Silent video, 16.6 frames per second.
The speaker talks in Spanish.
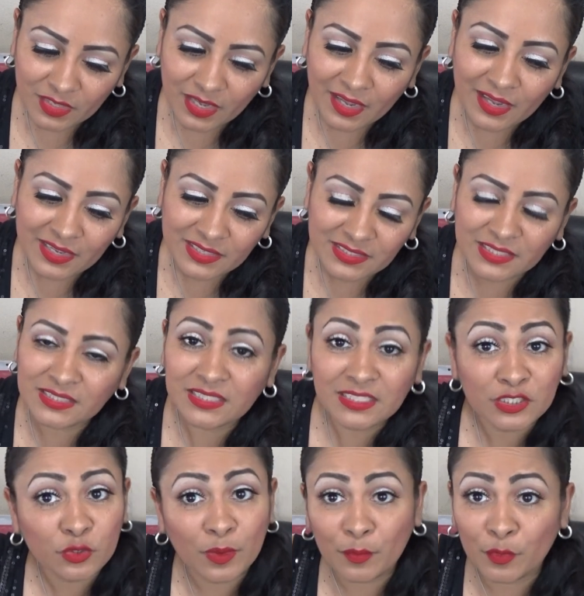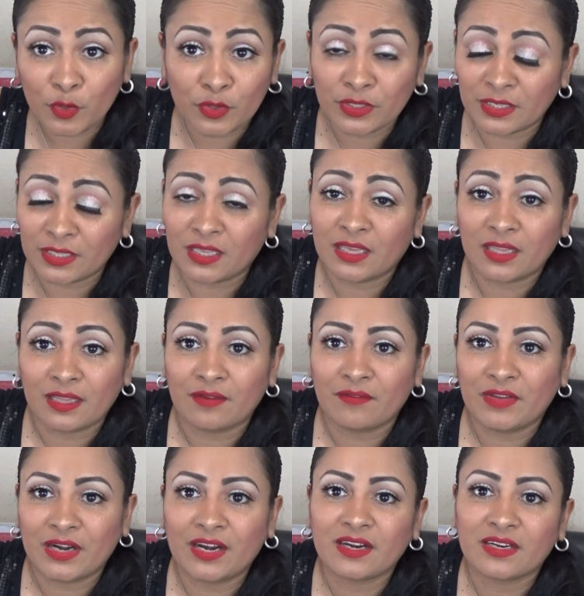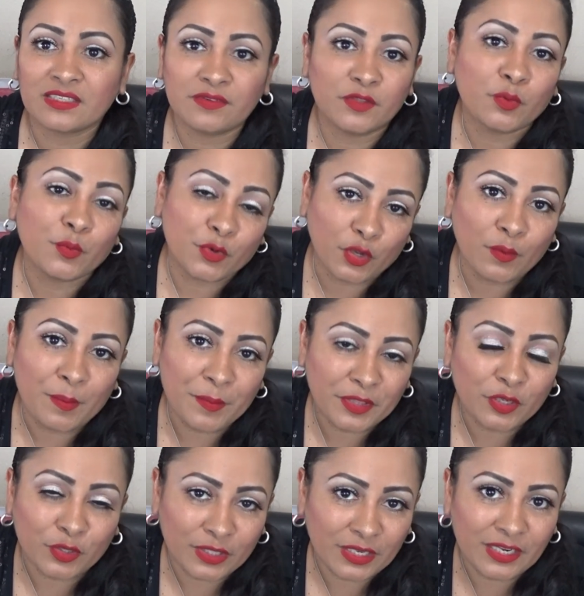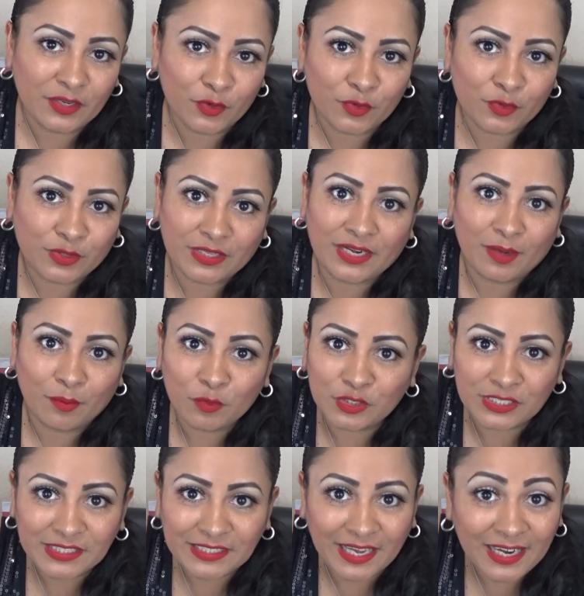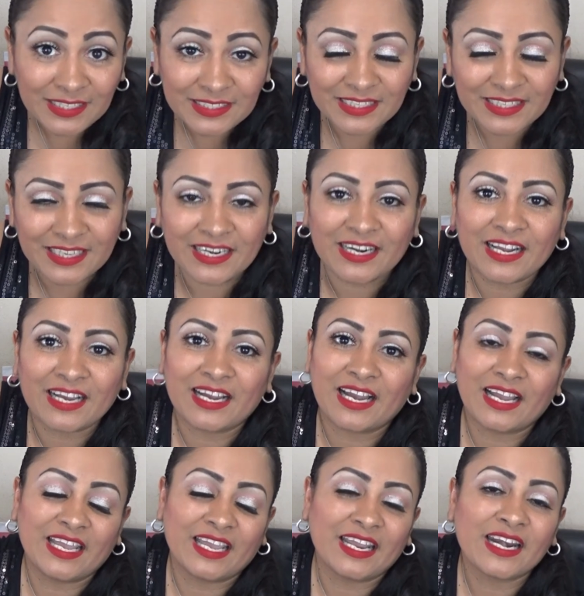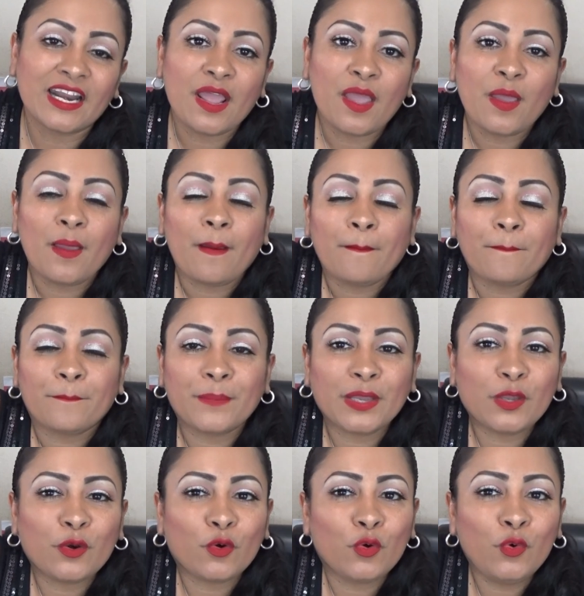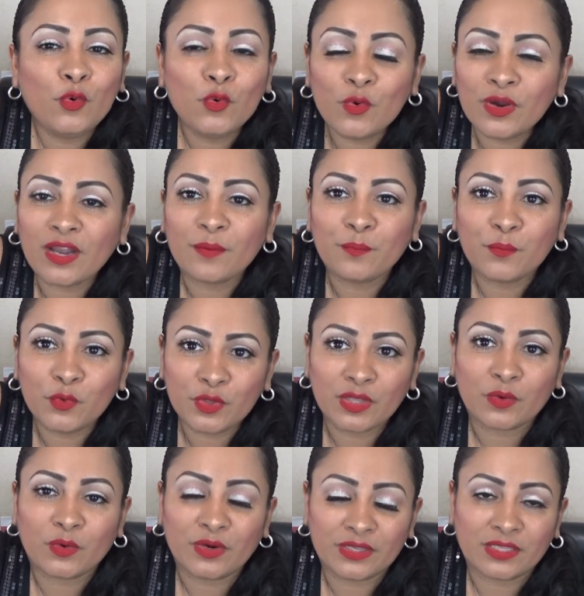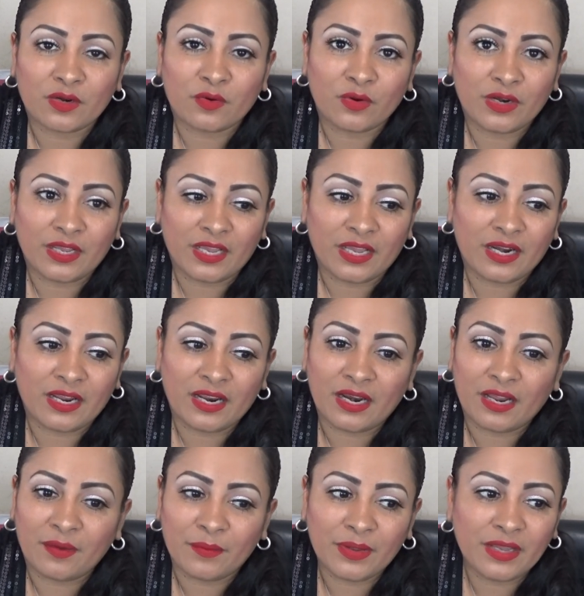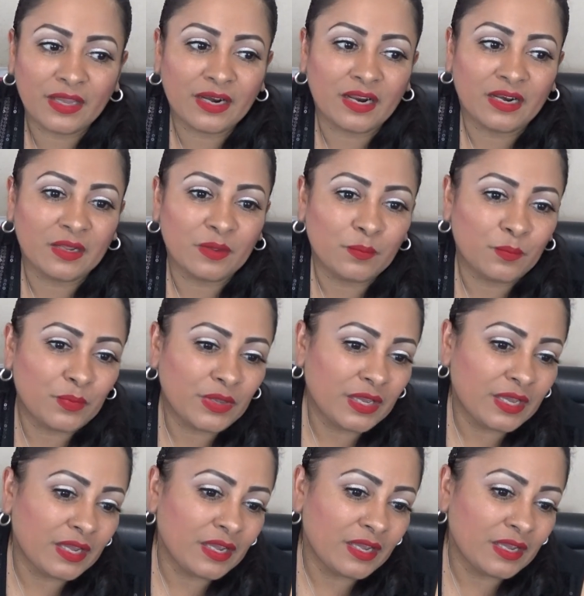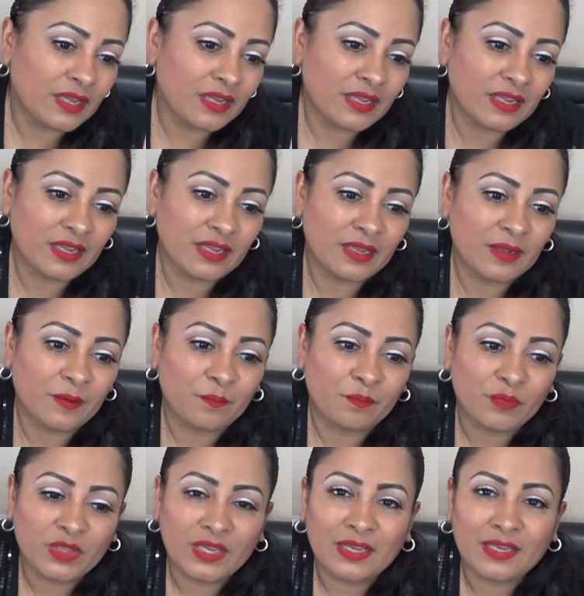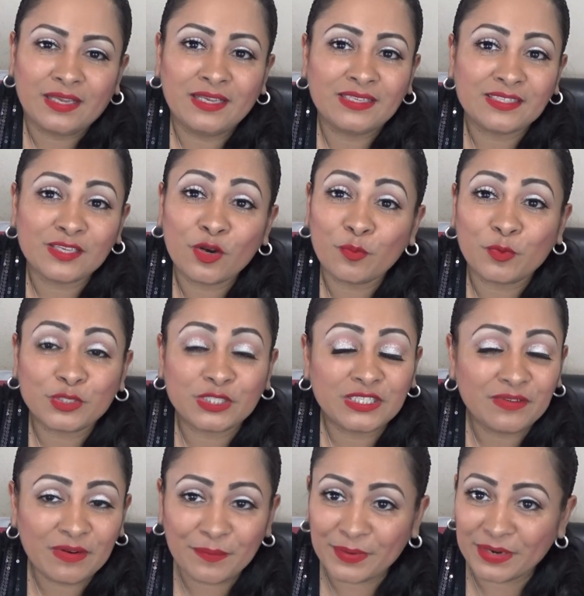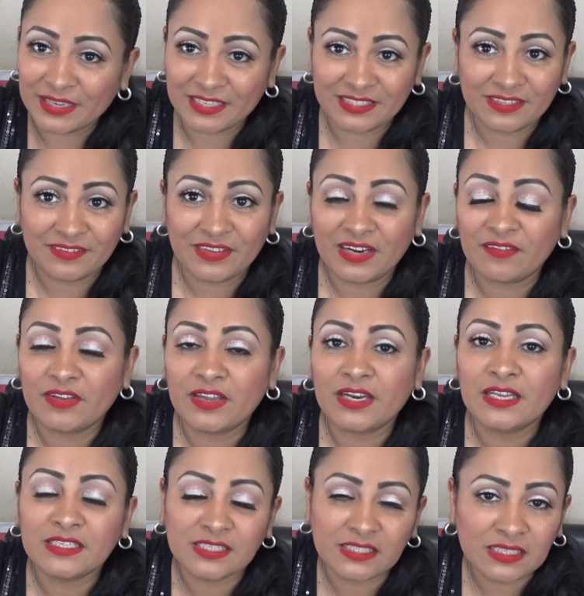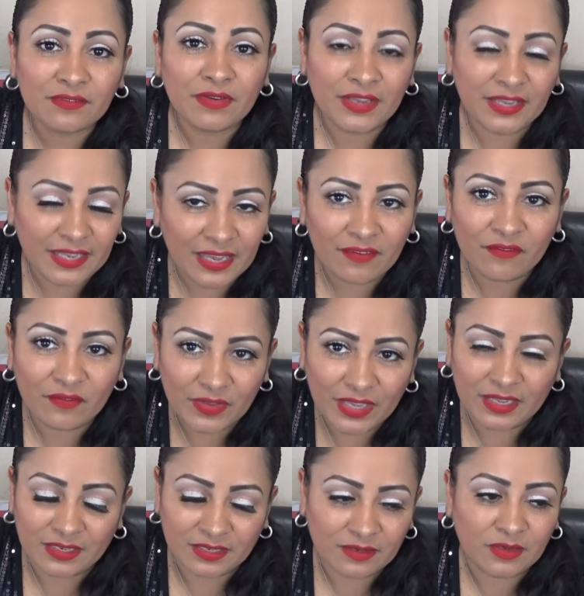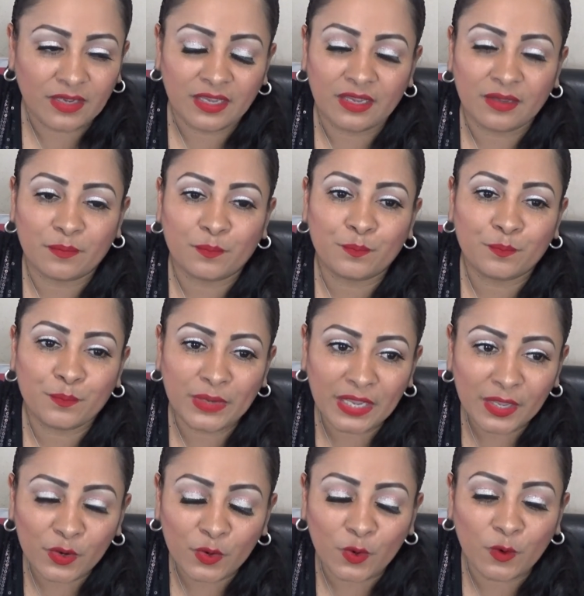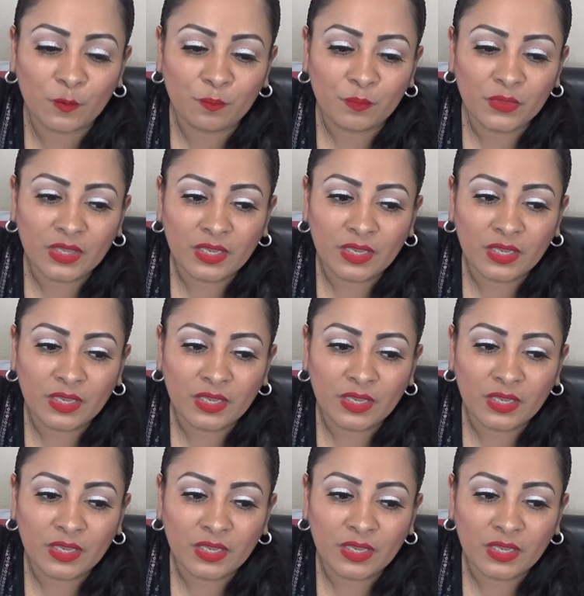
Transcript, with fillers: Este sí estuve muy contenta de, haberla recibido porque obviamente yo tenía, yo tenía muchas ganas de tener a caer. Pero nunca pude conectar con ella. La lavé, la limpié. Eh, Hice lo posible para que se viera bien y sí se veía bien, eh, pero